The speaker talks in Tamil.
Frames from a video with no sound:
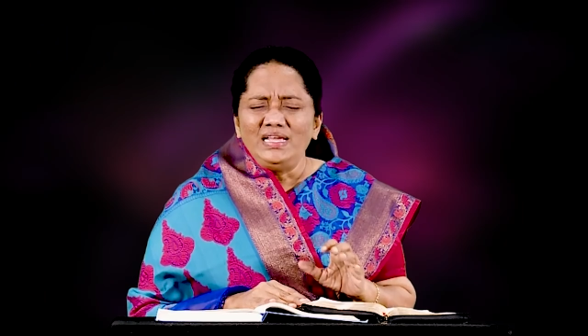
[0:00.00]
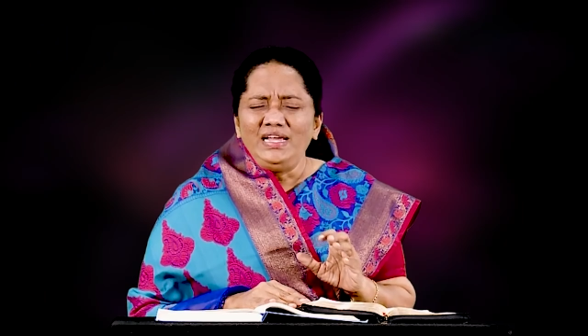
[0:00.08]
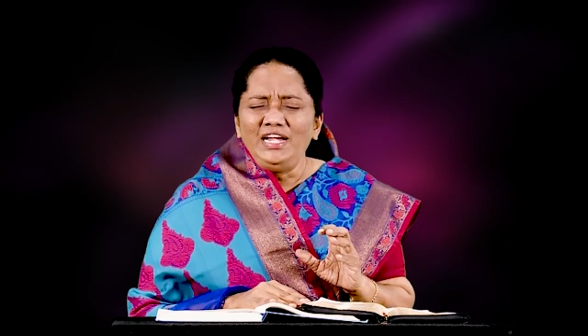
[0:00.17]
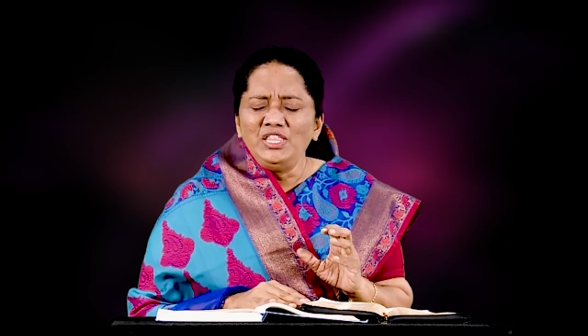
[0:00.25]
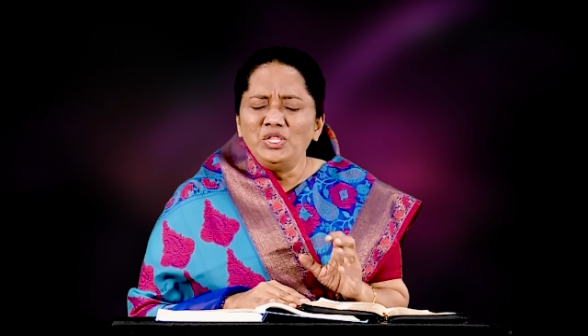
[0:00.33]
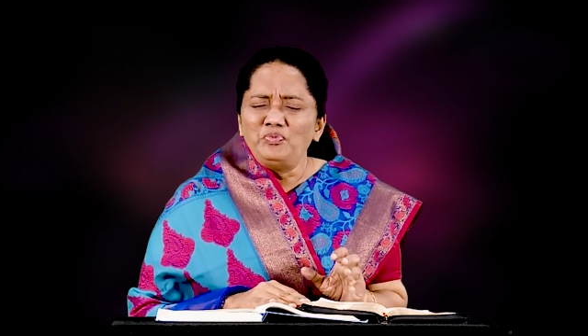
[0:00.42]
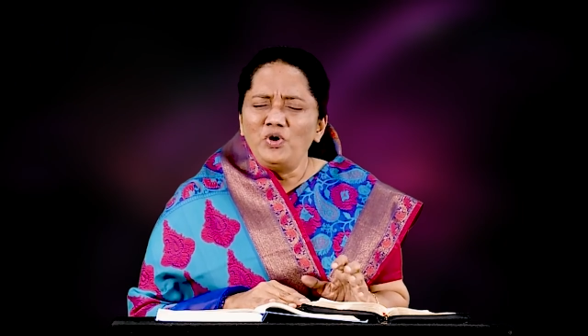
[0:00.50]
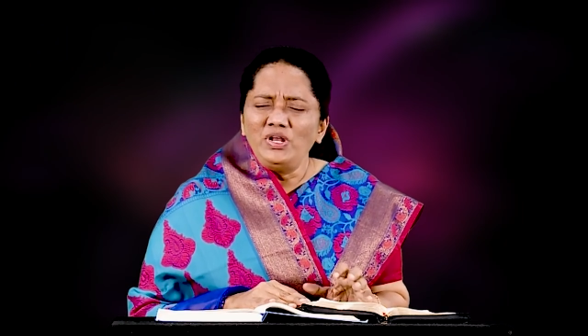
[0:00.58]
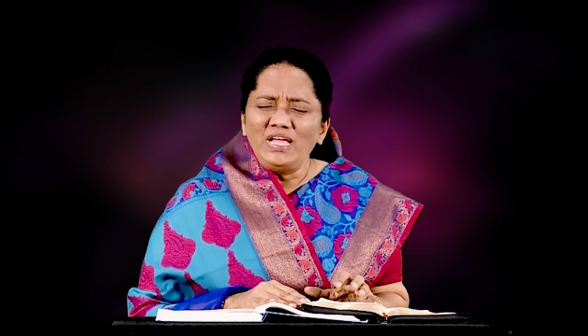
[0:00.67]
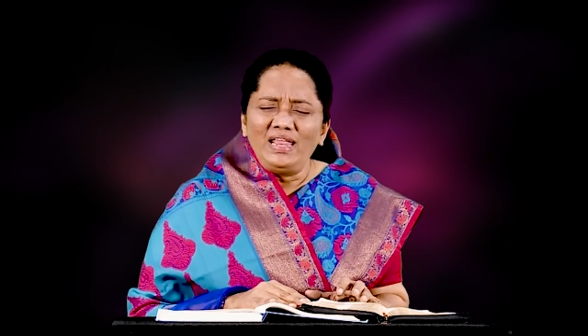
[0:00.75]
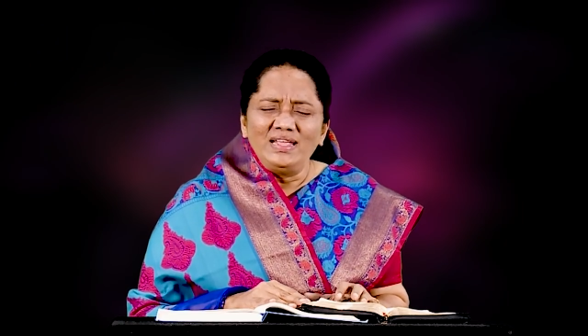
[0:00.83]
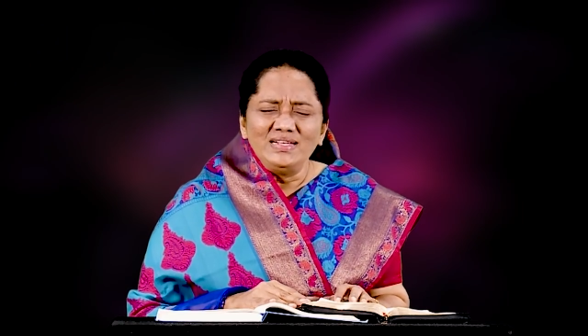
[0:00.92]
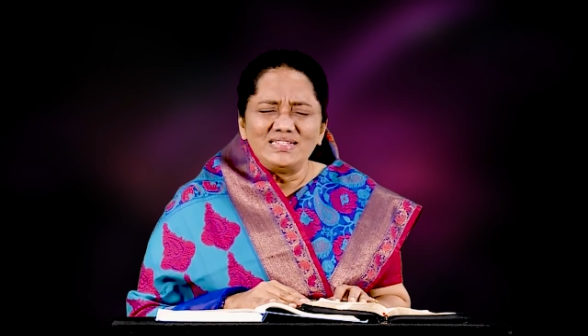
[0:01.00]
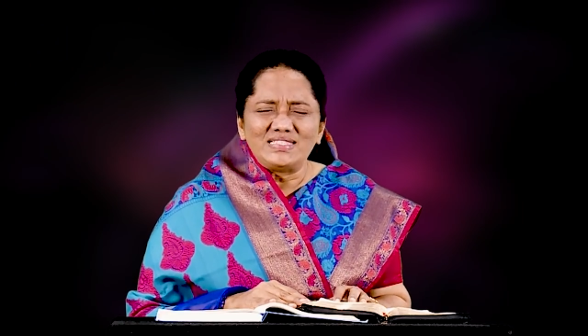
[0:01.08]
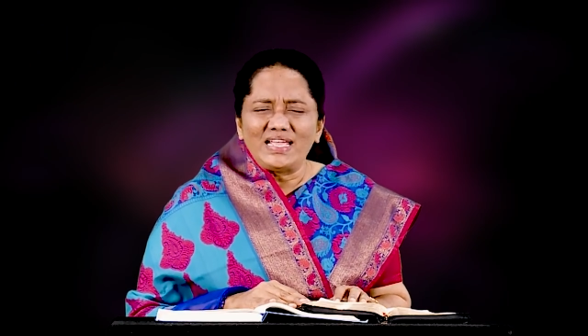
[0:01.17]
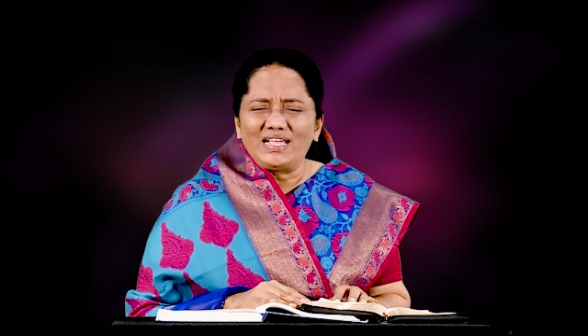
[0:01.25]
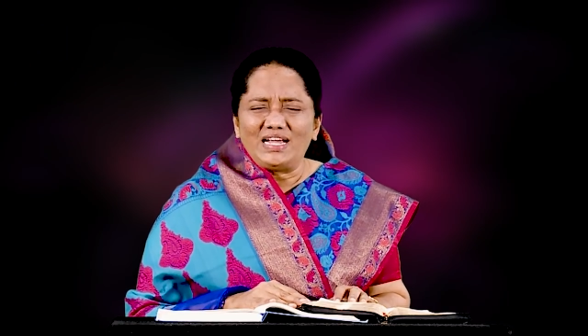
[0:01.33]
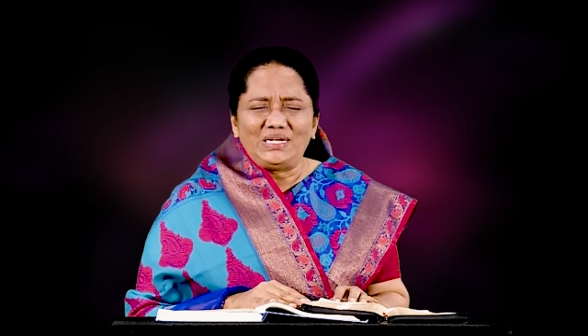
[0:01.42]
இடிந்து போன
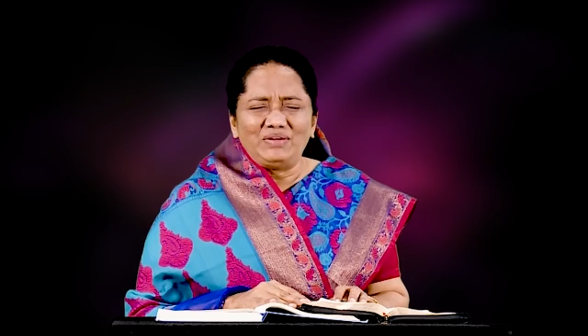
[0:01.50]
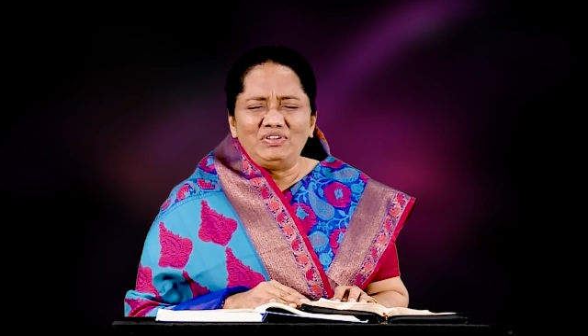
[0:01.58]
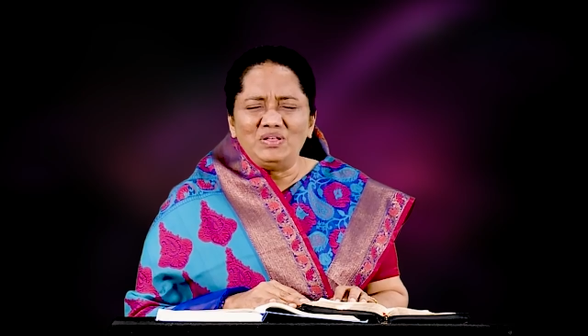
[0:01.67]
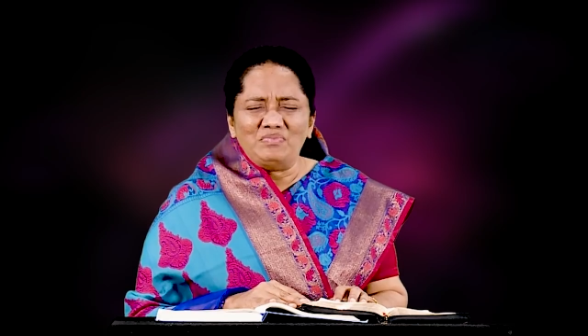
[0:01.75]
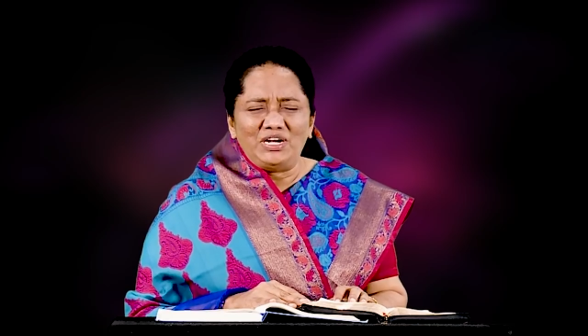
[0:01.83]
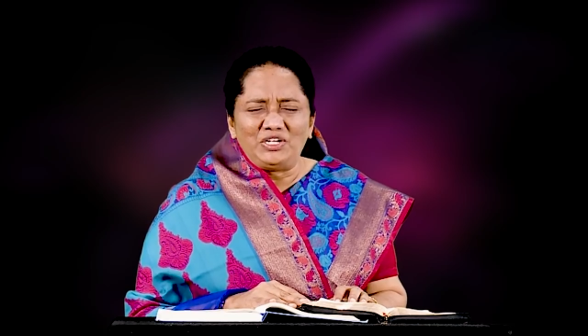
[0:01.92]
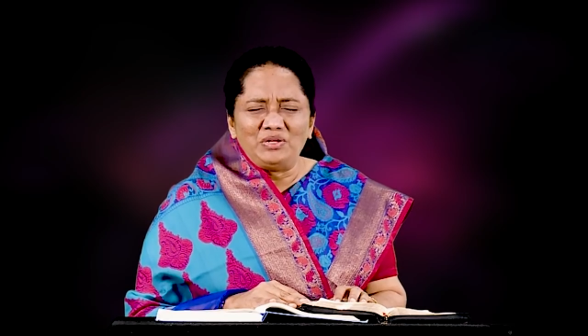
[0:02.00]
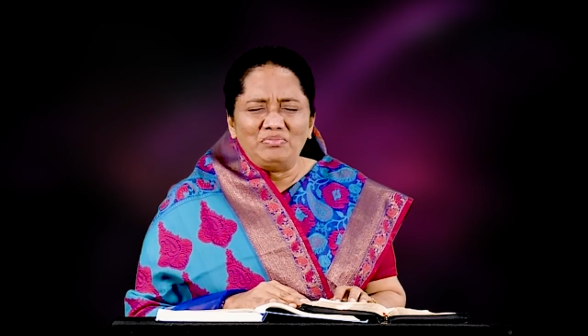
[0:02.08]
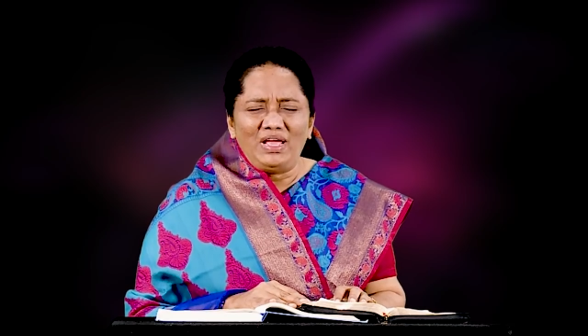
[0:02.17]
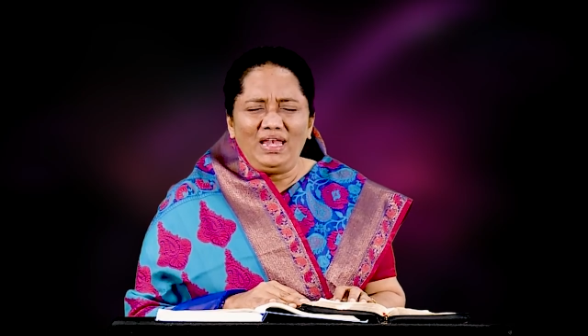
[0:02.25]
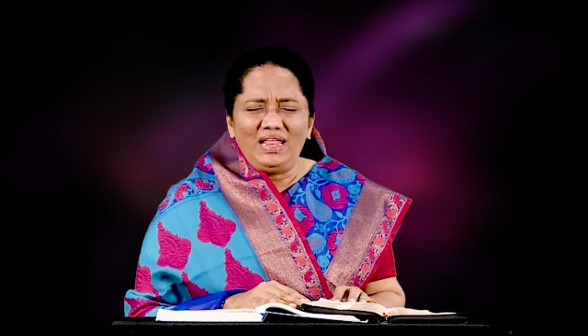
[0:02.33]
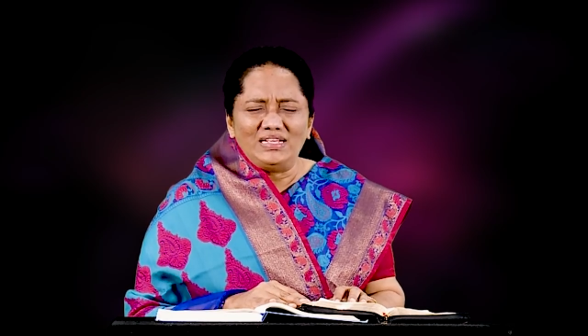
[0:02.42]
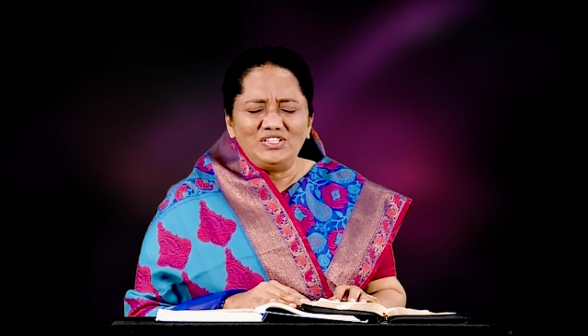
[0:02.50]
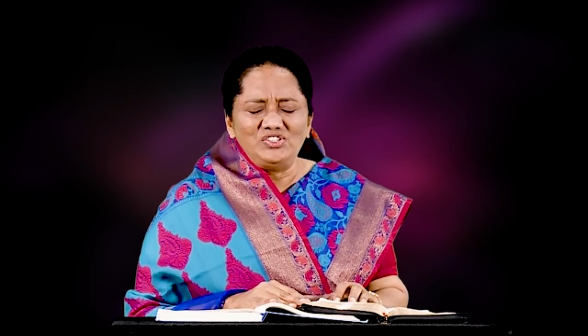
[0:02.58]
அலங்கத்தை கட்டுவது மட்டுமல்ல